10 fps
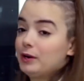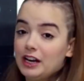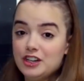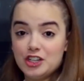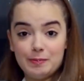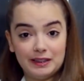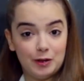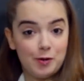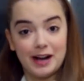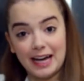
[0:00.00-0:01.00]
porque a gente
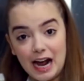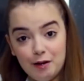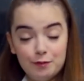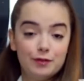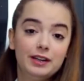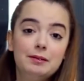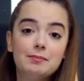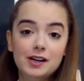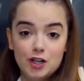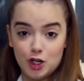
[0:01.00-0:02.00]
bateu o cravo e
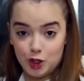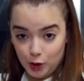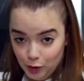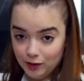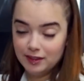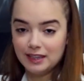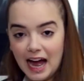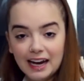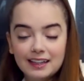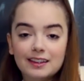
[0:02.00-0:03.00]
manchou,
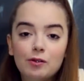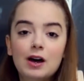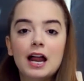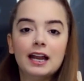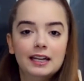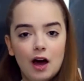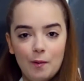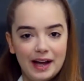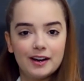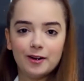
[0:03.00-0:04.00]
tá? Então
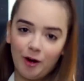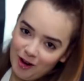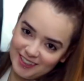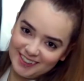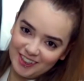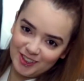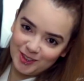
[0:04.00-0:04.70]
não é crosta de